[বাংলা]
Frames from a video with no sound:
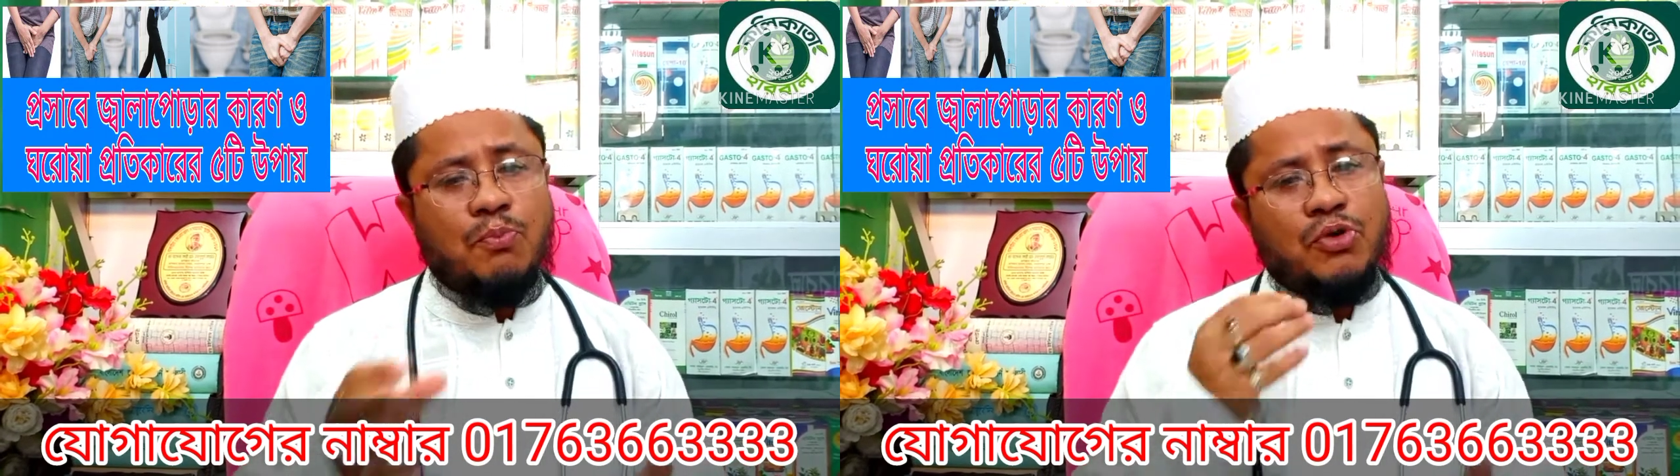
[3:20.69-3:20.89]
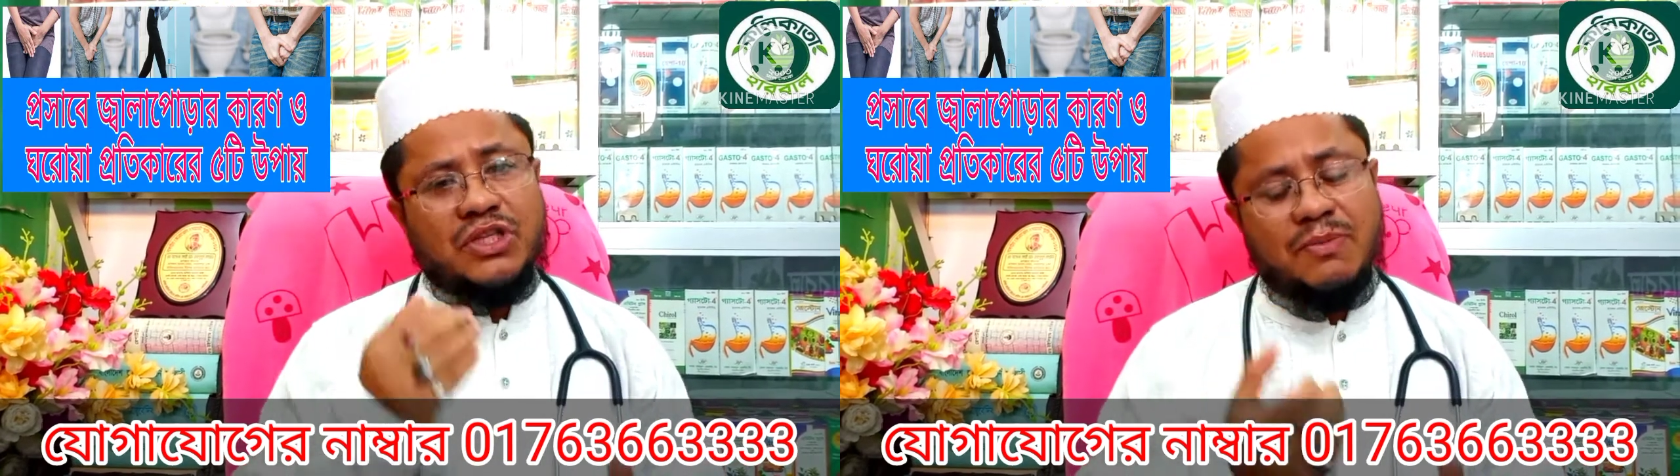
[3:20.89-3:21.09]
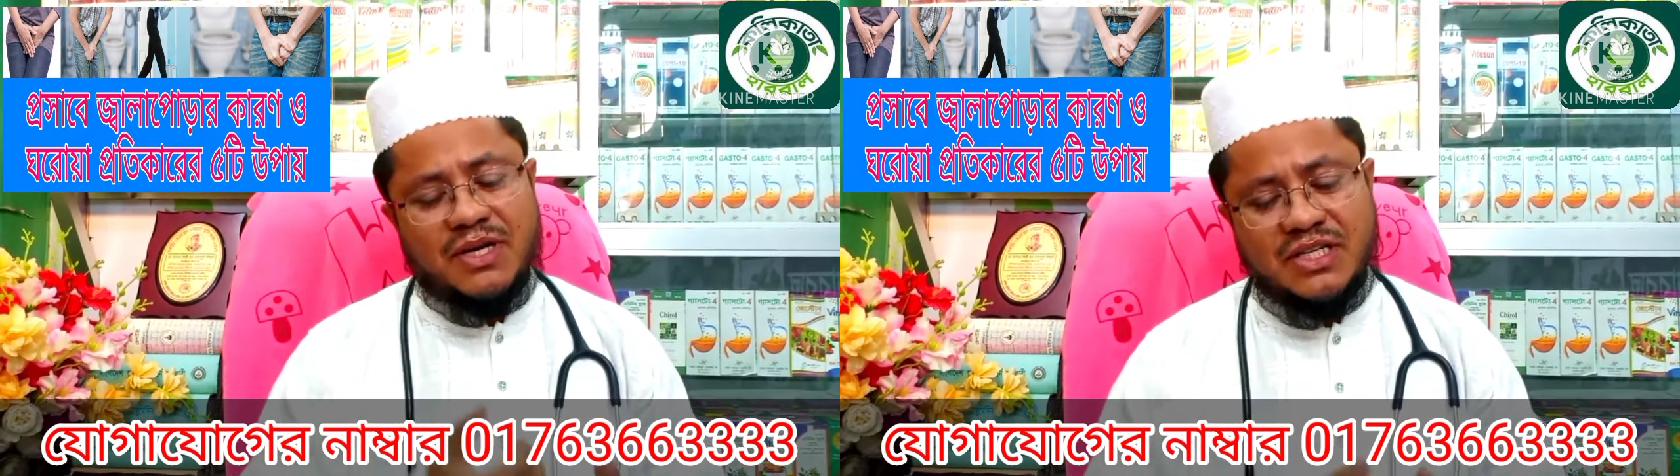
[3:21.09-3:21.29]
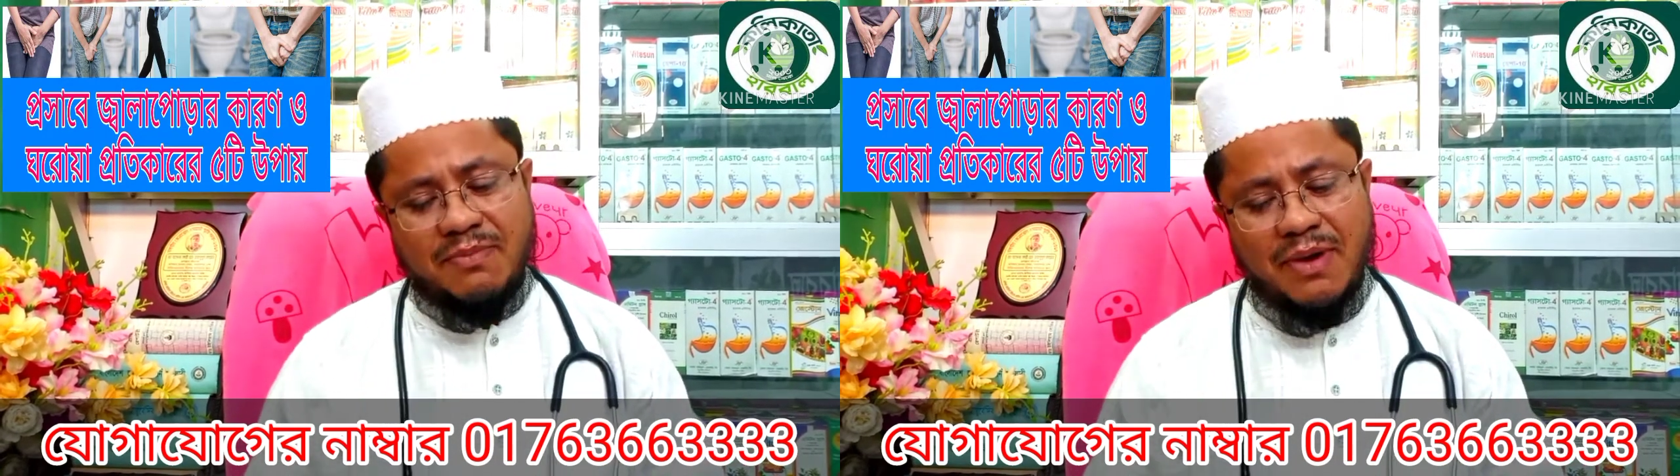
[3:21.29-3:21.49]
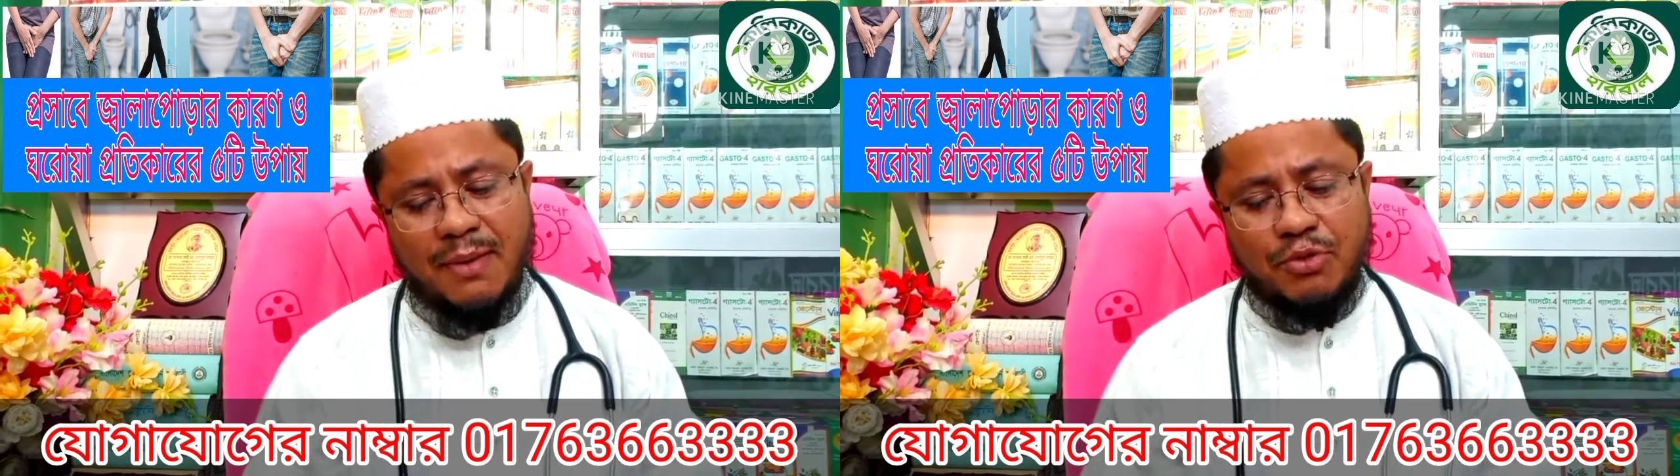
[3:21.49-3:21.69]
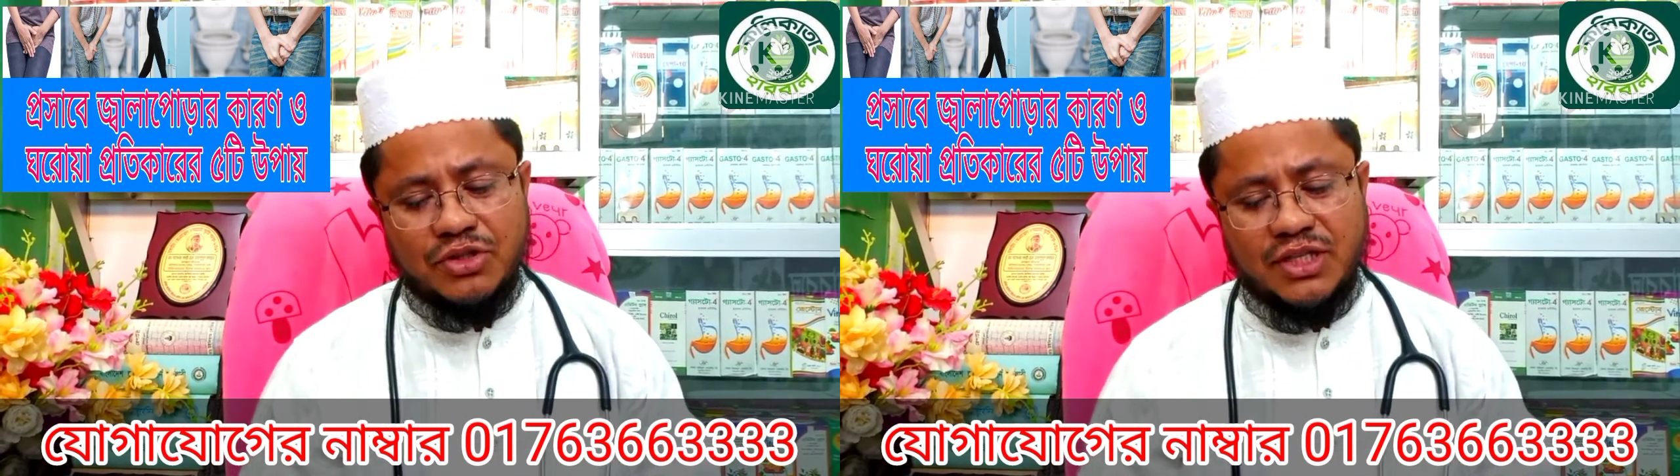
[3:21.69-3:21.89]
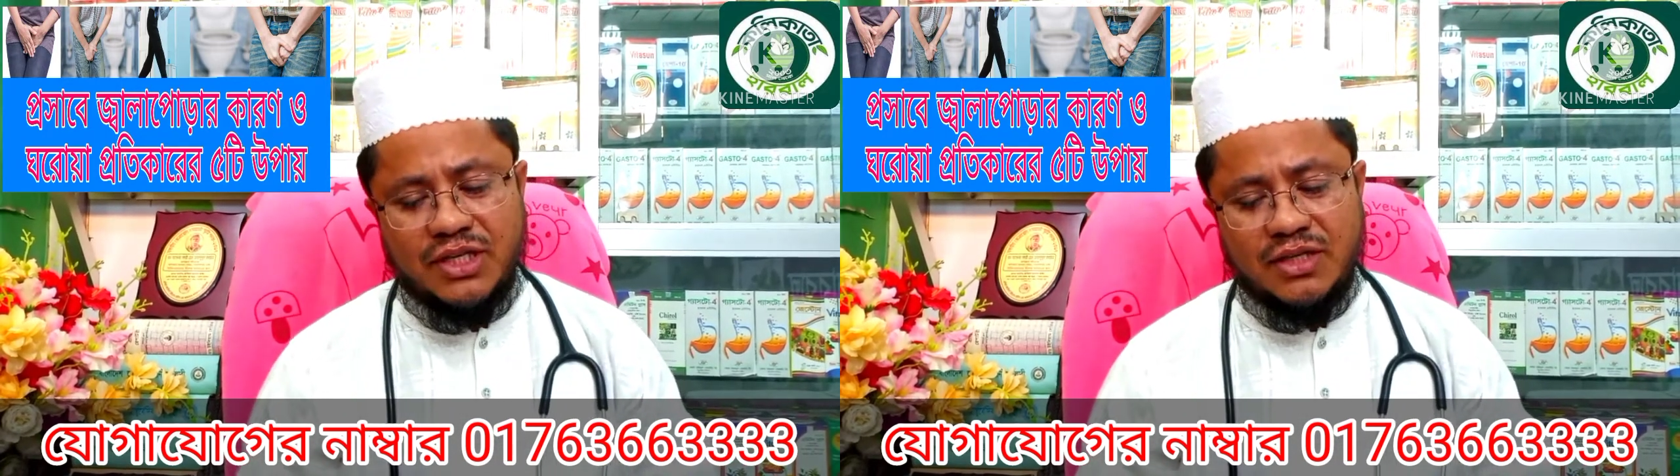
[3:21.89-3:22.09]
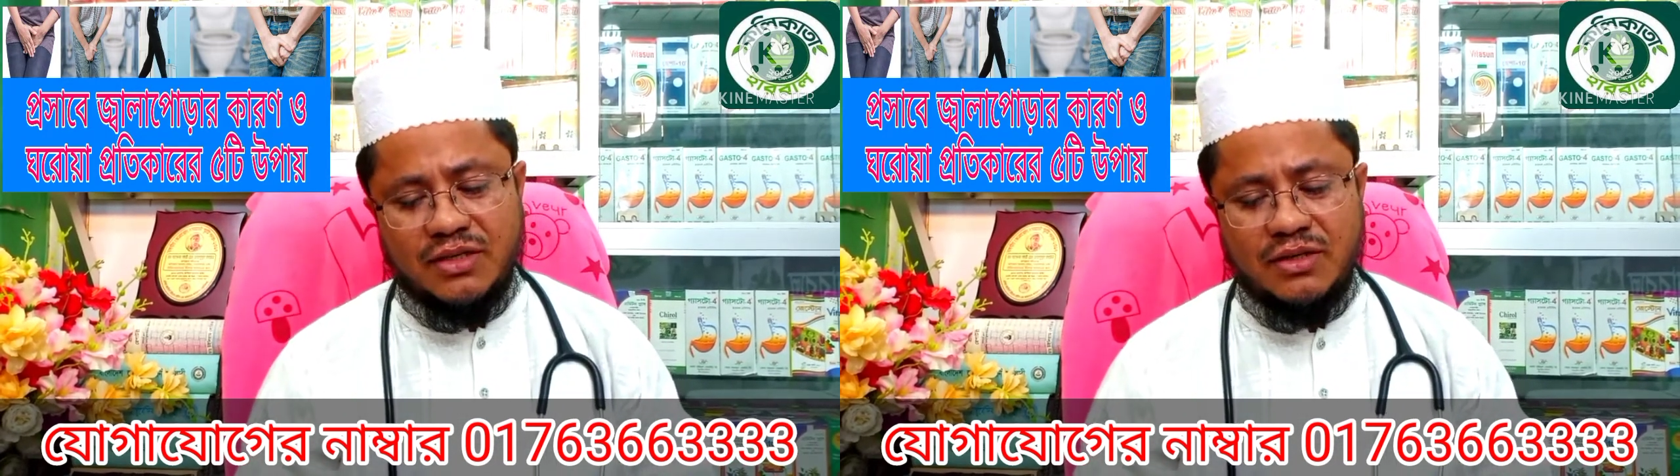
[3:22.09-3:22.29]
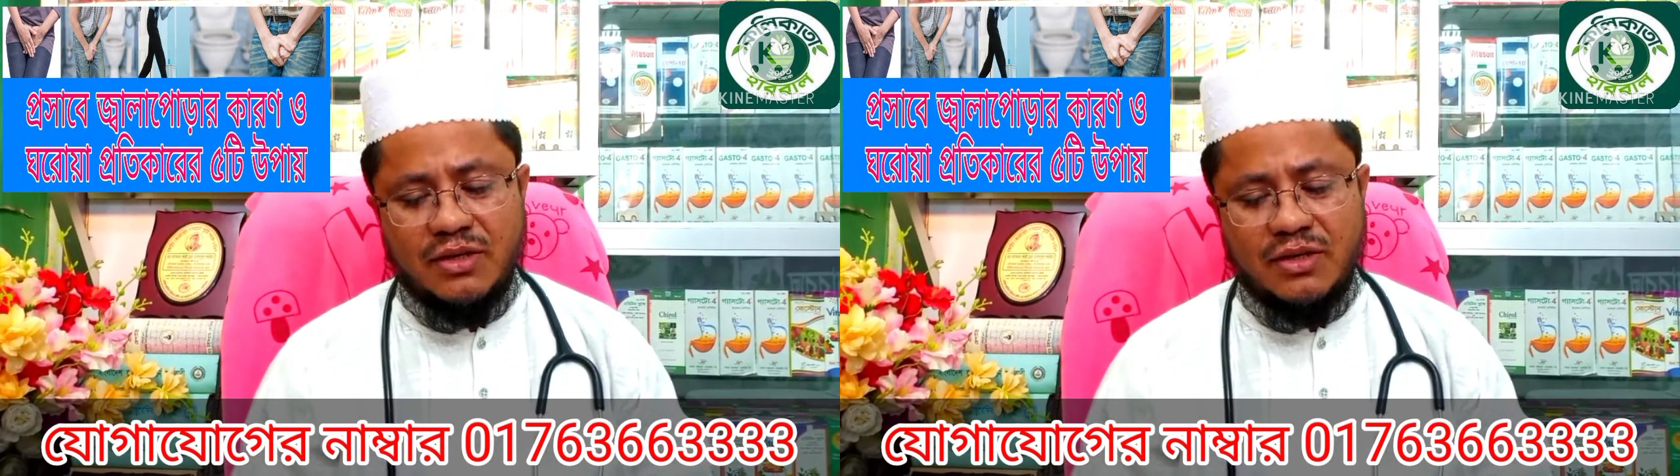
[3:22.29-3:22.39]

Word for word: প্রতি মাসে মা বোনদের